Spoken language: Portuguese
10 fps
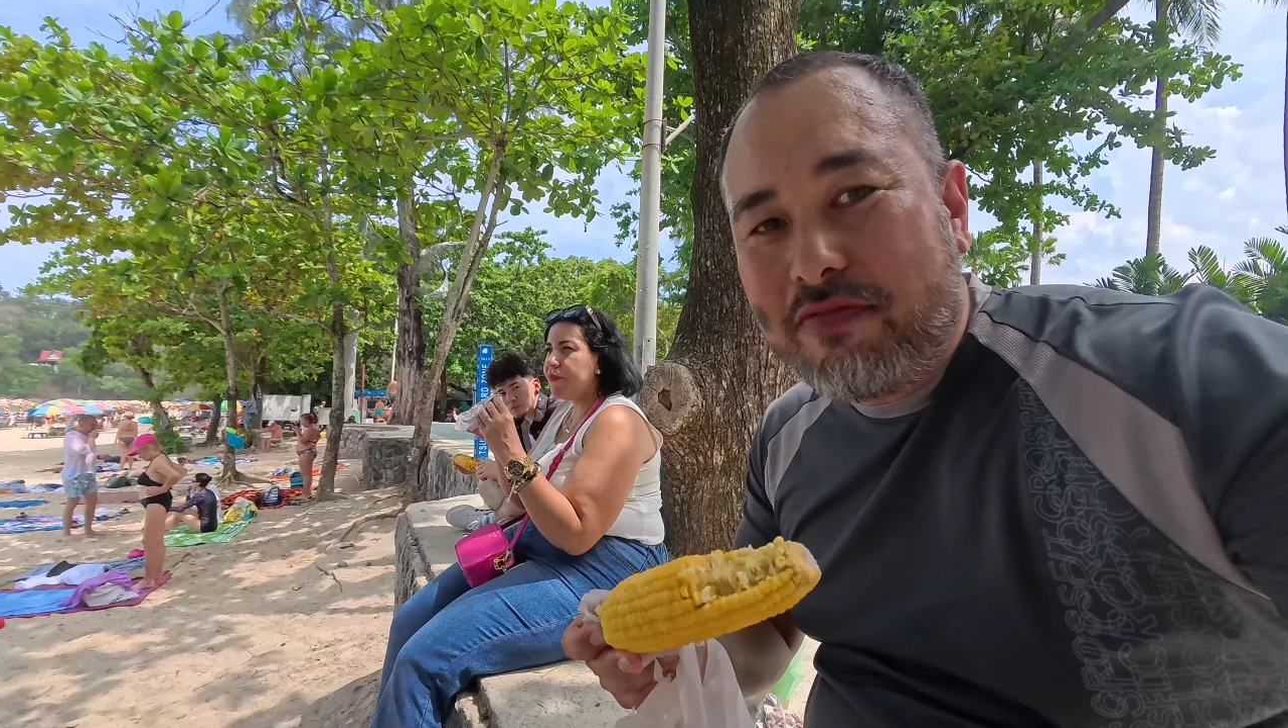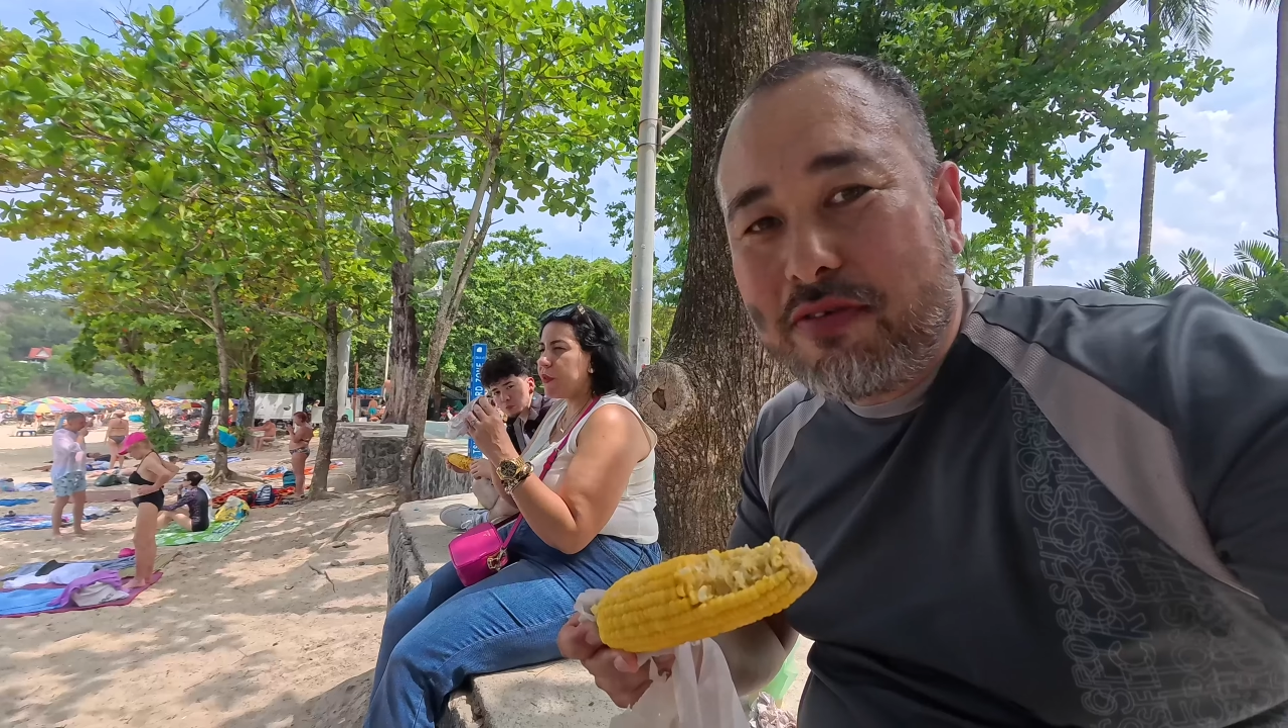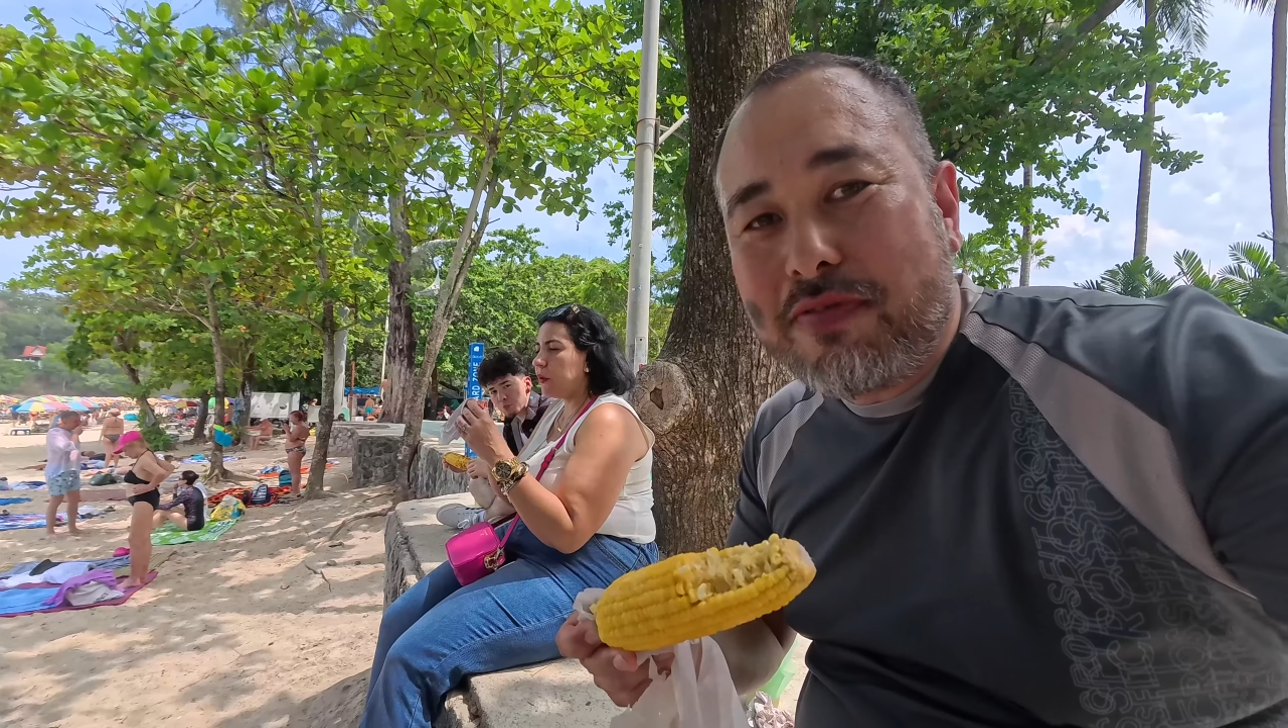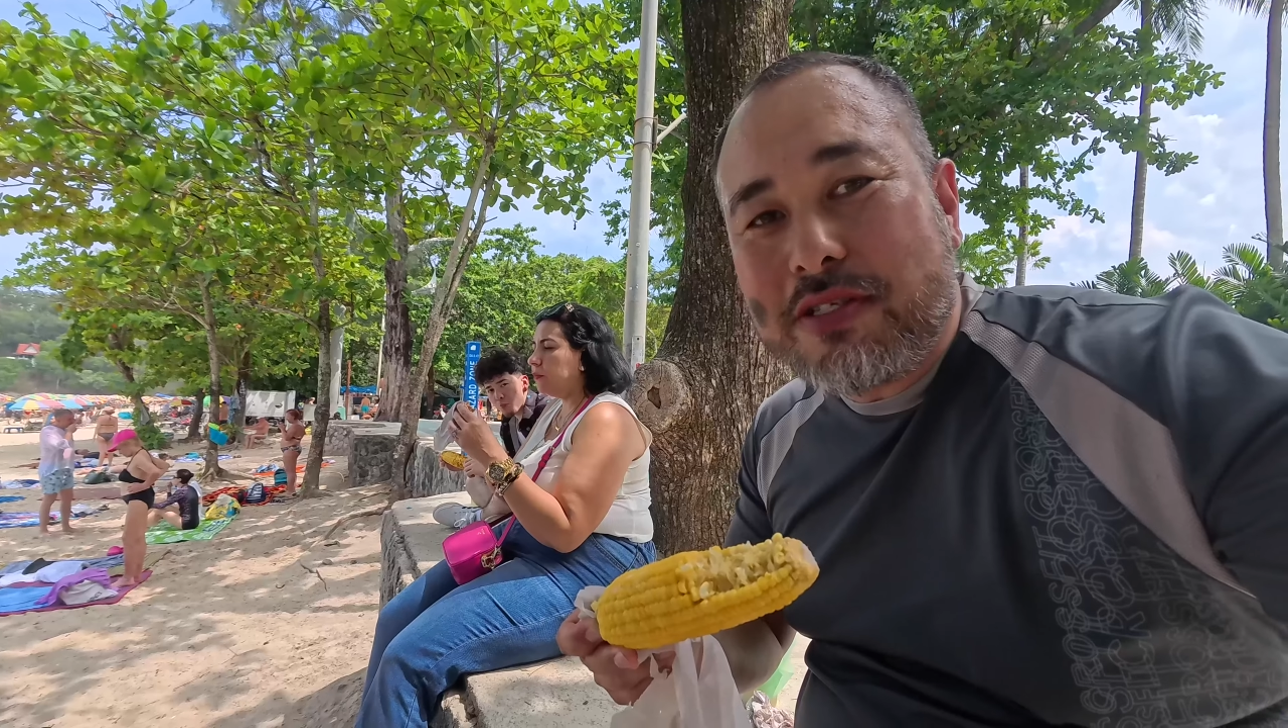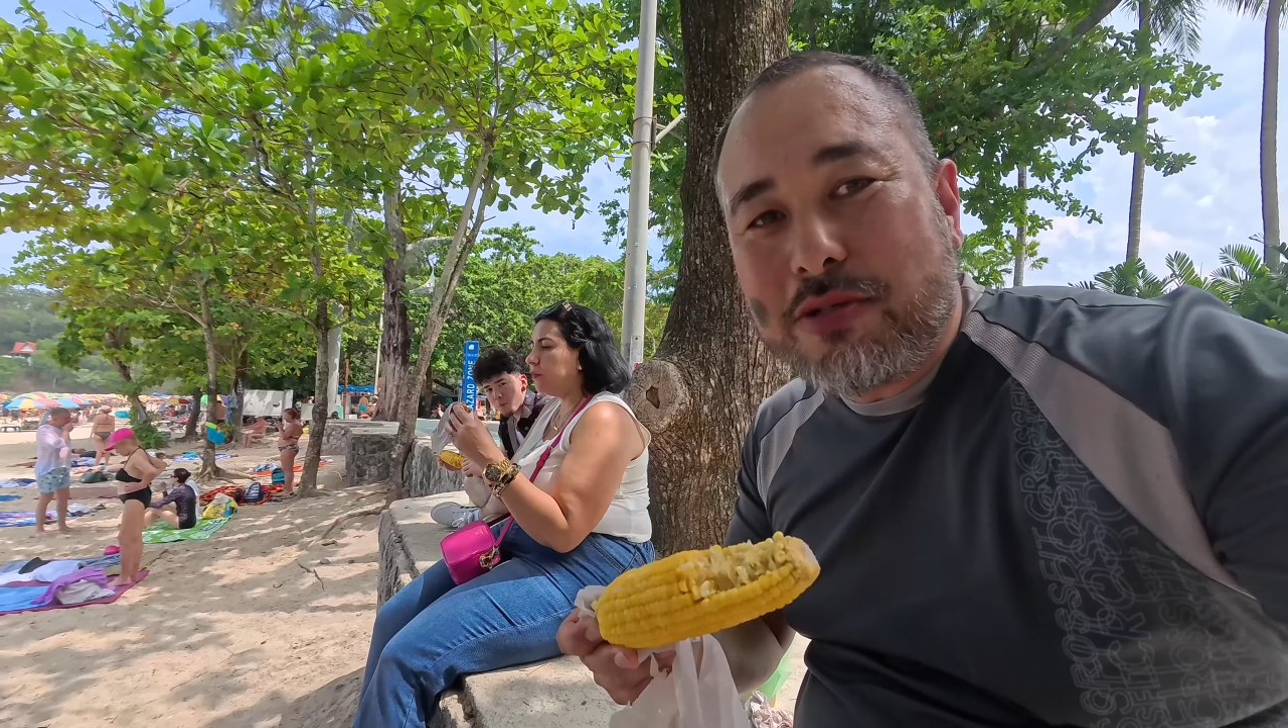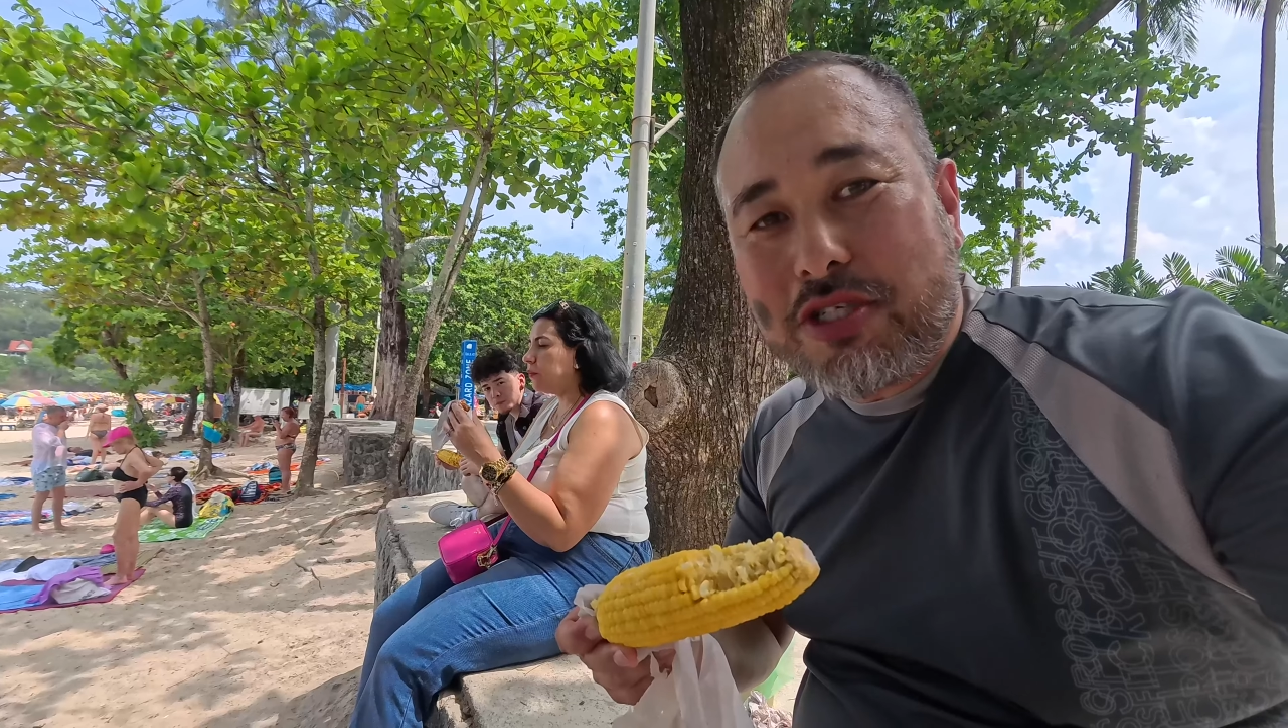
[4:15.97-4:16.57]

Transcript: vamos fazer o